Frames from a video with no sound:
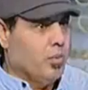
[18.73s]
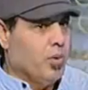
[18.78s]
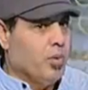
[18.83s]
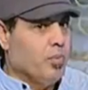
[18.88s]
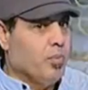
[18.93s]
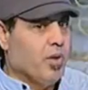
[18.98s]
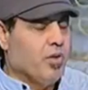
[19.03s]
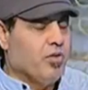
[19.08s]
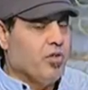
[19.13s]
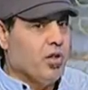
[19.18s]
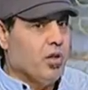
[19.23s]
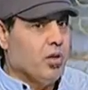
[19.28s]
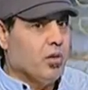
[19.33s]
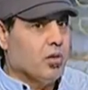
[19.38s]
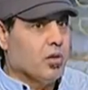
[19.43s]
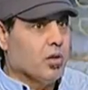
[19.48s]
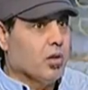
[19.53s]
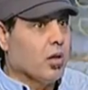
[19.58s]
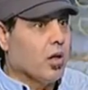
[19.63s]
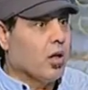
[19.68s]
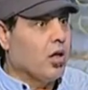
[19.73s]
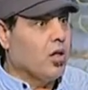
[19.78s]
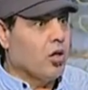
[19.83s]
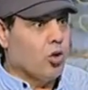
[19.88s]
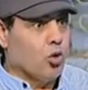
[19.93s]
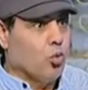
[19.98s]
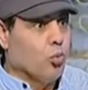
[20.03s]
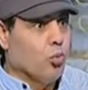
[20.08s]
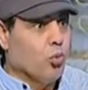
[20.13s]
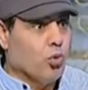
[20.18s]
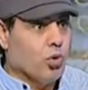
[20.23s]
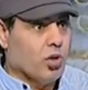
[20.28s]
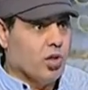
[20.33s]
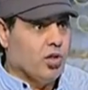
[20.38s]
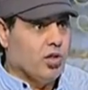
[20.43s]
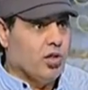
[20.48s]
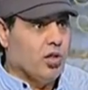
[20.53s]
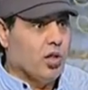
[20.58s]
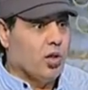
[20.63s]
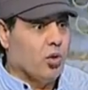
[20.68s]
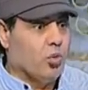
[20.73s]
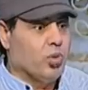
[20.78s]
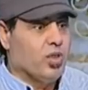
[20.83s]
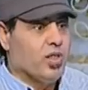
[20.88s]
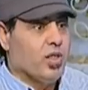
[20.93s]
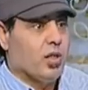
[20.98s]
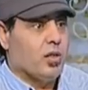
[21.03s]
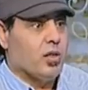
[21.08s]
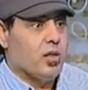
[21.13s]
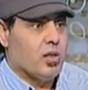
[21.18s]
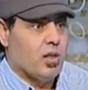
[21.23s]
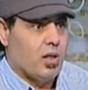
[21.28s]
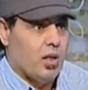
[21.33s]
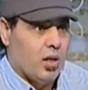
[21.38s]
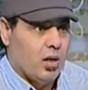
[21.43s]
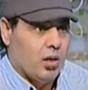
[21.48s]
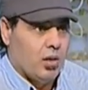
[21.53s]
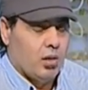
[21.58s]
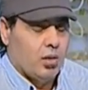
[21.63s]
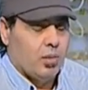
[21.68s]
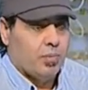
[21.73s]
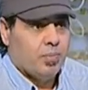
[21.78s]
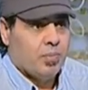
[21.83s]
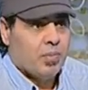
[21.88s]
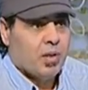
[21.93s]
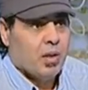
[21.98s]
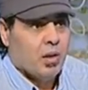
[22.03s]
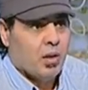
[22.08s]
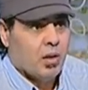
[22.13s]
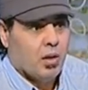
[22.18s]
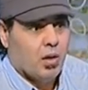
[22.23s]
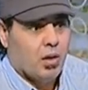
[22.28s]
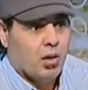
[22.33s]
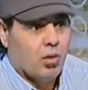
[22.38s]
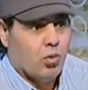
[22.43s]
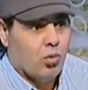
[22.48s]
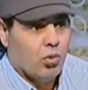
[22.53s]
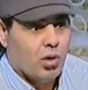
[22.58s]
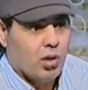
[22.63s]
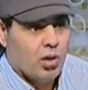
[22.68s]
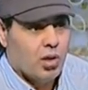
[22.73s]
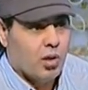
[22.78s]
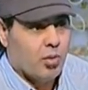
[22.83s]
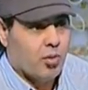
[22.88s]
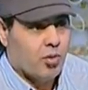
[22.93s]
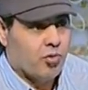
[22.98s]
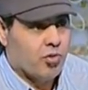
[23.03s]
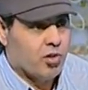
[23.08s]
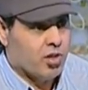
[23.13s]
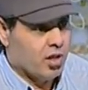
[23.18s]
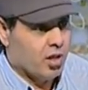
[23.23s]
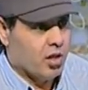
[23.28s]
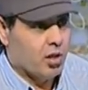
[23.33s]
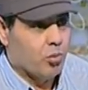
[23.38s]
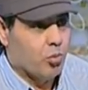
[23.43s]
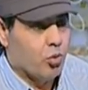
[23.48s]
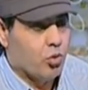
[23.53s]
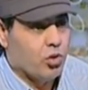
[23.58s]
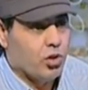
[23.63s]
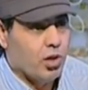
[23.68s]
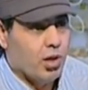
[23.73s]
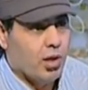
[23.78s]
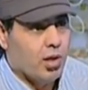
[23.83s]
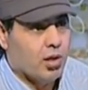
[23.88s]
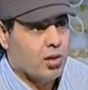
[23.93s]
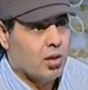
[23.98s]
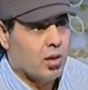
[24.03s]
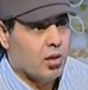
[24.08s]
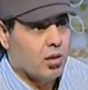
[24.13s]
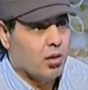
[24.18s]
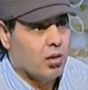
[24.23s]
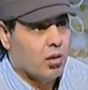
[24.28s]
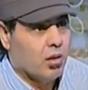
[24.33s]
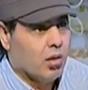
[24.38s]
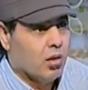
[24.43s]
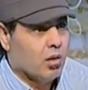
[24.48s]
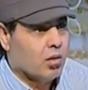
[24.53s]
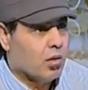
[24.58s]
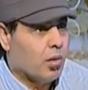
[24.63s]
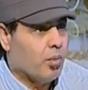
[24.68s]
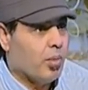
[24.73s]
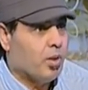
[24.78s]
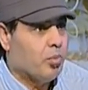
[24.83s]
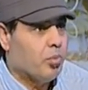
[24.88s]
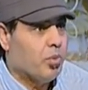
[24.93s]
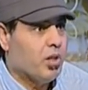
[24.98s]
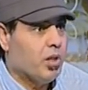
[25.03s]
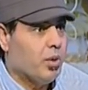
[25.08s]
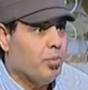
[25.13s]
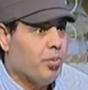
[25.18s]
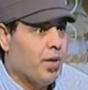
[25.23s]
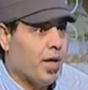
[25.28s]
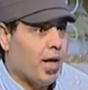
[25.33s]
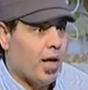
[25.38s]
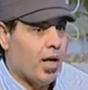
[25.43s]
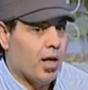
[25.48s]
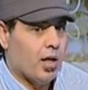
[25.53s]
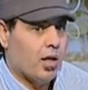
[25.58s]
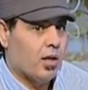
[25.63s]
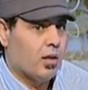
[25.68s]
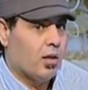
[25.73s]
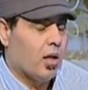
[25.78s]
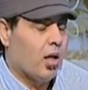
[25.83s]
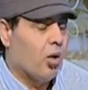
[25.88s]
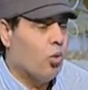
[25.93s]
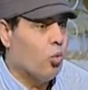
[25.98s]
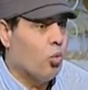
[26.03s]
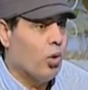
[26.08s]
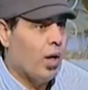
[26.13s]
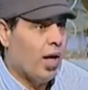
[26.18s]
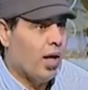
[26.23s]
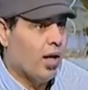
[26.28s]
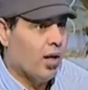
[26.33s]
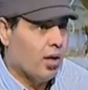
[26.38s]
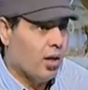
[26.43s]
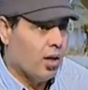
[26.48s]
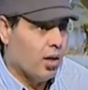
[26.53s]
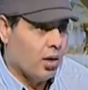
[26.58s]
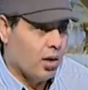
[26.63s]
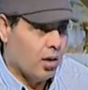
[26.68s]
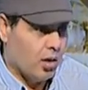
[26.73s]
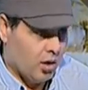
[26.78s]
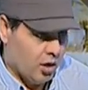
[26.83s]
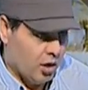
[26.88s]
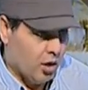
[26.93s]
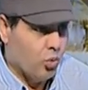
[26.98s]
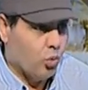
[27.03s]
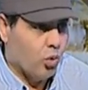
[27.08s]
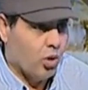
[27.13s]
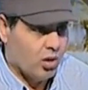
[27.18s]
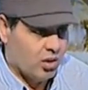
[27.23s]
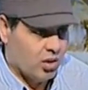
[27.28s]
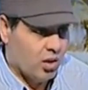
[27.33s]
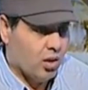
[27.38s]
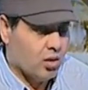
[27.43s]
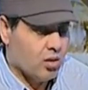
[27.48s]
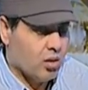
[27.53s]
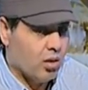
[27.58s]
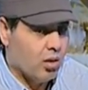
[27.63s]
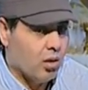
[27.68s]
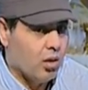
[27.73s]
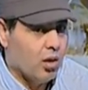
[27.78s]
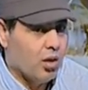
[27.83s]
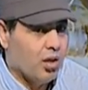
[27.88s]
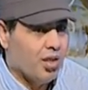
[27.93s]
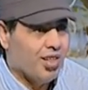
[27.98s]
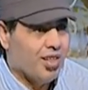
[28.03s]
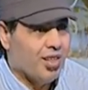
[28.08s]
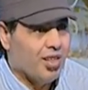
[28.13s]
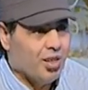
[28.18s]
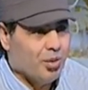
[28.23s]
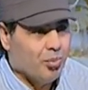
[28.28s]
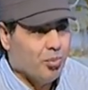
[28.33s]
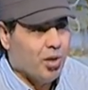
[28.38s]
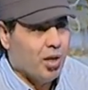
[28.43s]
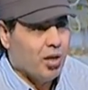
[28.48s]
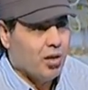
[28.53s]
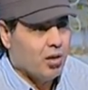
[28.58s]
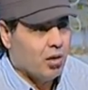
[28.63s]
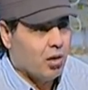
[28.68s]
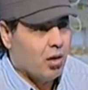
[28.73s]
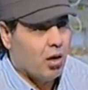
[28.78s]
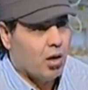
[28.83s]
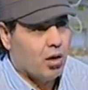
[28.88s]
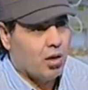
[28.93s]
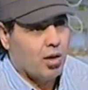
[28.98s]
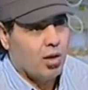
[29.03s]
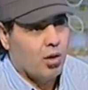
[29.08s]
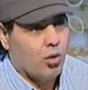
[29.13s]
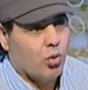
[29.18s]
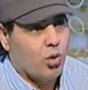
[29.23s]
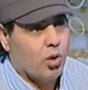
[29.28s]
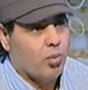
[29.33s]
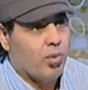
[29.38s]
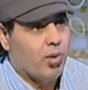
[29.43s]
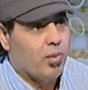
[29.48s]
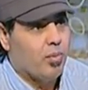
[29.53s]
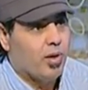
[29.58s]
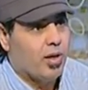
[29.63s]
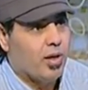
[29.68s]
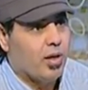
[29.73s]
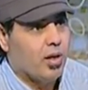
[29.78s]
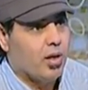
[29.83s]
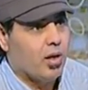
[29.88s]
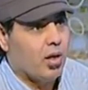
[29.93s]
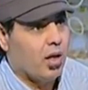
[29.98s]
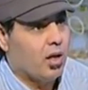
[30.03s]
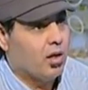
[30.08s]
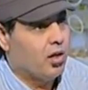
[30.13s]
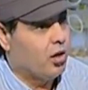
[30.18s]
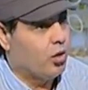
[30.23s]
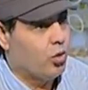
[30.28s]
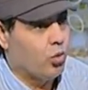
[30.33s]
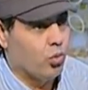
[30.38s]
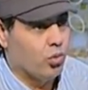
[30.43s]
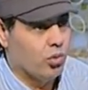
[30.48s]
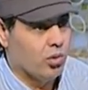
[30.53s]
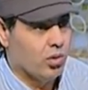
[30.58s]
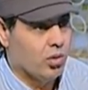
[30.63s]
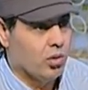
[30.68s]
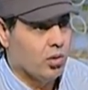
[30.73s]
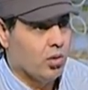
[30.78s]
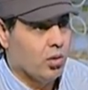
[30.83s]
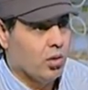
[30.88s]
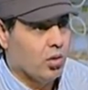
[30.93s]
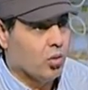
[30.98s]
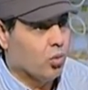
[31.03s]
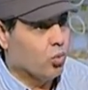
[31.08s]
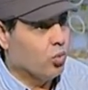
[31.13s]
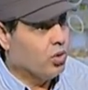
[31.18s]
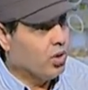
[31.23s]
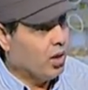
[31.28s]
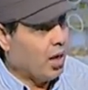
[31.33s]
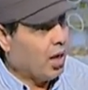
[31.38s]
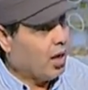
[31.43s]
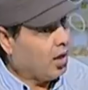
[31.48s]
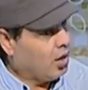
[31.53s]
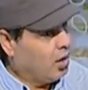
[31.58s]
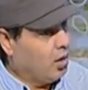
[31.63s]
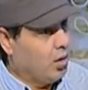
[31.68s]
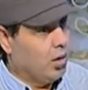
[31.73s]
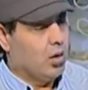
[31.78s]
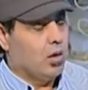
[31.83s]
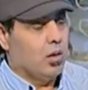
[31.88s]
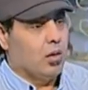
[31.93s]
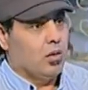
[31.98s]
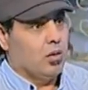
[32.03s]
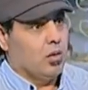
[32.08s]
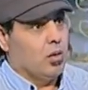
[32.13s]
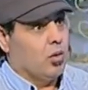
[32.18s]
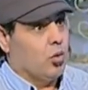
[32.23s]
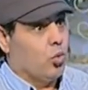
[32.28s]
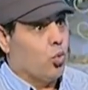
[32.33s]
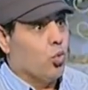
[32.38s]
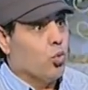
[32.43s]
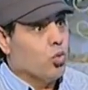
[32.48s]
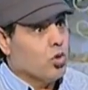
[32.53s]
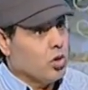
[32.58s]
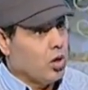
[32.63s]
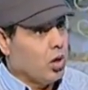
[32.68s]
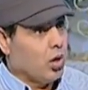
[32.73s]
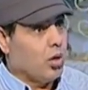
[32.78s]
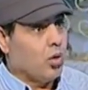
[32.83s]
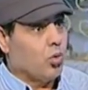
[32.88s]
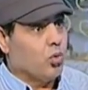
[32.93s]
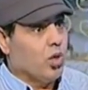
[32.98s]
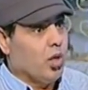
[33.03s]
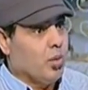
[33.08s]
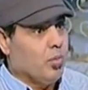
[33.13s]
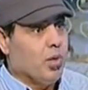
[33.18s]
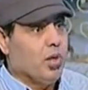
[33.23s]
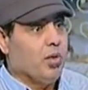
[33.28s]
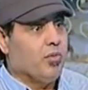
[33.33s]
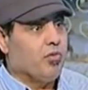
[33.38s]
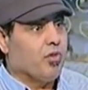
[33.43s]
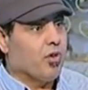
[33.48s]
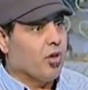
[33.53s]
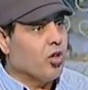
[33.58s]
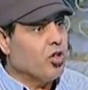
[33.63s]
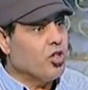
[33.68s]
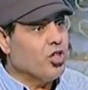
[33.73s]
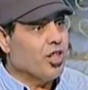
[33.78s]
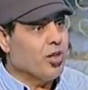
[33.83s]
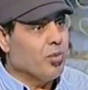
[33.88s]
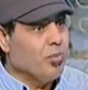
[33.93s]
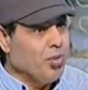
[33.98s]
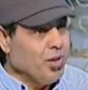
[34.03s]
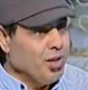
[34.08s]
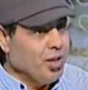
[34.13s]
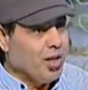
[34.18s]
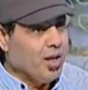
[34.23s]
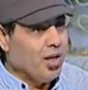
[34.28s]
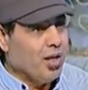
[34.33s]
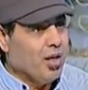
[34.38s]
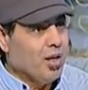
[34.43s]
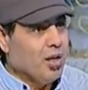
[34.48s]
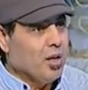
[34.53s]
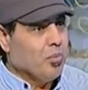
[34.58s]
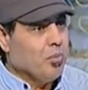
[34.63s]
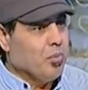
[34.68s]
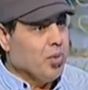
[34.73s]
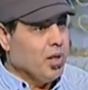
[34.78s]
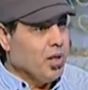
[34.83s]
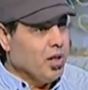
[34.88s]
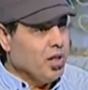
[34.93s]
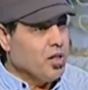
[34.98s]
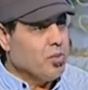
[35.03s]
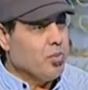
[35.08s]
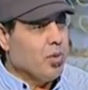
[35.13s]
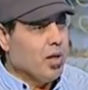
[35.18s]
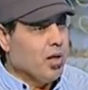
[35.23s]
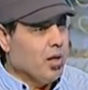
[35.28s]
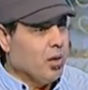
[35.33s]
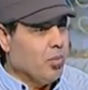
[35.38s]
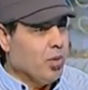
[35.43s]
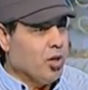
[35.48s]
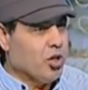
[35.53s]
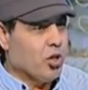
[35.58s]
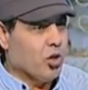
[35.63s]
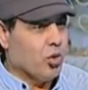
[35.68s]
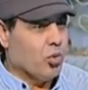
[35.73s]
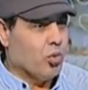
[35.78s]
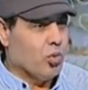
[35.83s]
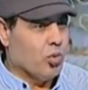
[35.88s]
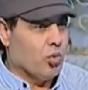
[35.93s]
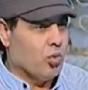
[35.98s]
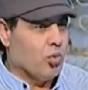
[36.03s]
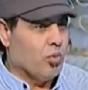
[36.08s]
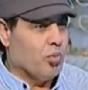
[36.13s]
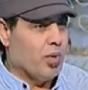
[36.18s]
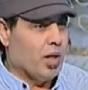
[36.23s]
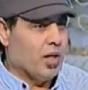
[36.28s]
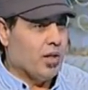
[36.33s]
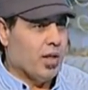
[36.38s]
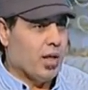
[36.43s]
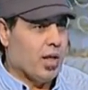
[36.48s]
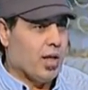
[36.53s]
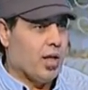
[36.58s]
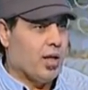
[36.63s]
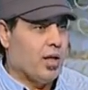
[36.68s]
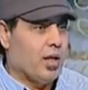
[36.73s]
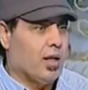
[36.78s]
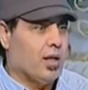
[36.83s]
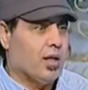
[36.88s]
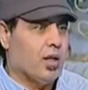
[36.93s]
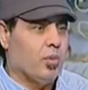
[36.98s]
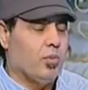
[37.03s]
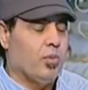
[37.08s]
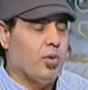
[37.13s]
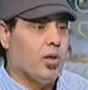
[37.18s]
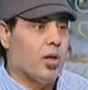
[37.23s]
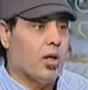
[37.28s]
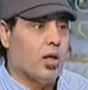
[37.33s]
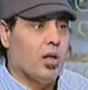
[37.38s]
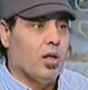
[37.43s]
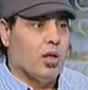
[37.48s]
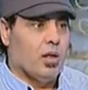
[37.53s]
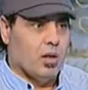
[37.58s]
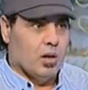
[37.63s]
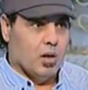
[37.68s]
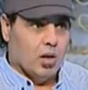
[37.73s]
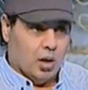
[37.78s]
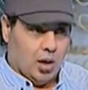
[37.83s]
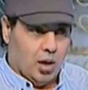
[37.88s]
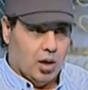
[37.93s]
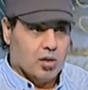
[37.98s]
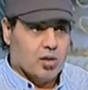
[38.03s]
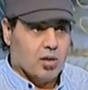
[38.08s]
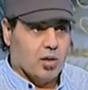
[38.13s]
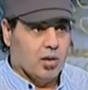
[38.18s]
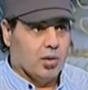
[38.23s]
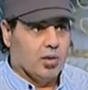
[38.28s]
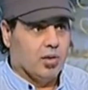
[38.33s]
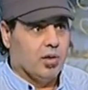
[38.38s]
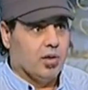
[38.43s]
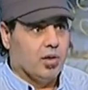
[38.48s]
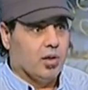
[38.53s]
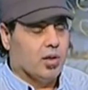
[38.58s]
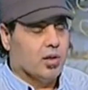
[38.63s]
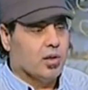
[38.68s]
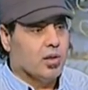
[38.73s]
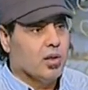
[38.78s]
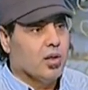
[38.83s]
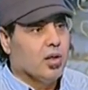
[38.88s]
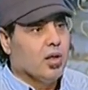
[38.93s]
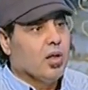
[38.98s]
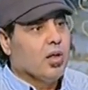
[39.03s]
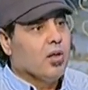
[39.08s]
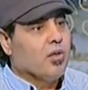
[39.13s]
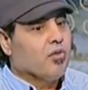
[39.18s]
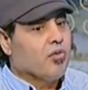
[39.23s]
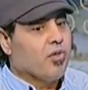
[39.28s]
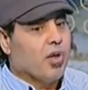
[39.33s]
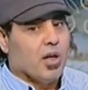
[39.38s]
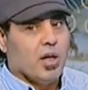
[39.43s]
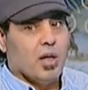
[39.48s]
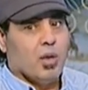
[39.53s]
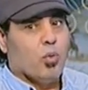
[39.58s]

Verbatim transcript: بيبقى فيه تتغير أمور كتيرة وبالذات السنة دي احنا قلنا هي في سنة برج الأسد طبعا بتبدأ حاجات أول حاجة حلوة هتحصل إن يبدأ يرحل كوكب المريخ عن الكون مم. ودي حاجة تكون سارة وتعمل انفراجة كبيرة بالنسبة للبشر والكون بعد الخنقة الكبيرة اللي حصلت ديت ف...